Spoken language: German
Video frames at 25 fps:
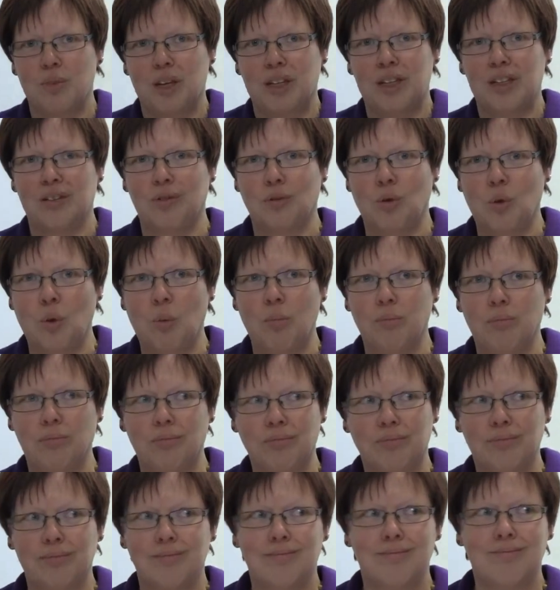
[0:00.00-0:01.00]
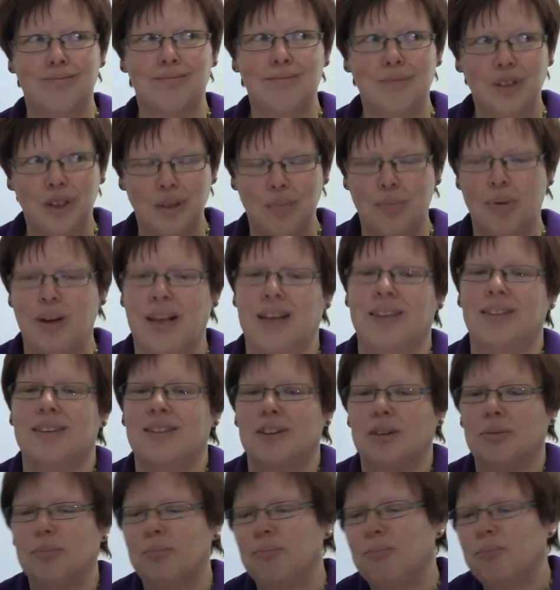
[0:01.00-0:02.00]
also bei mir die, oben die
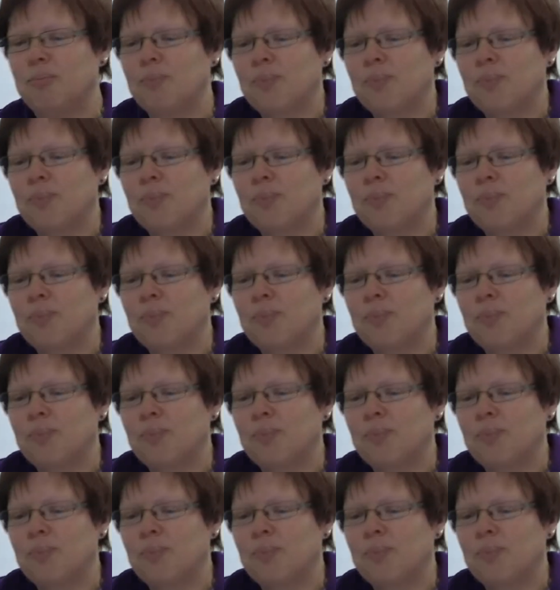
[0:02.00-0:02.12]
Blätter.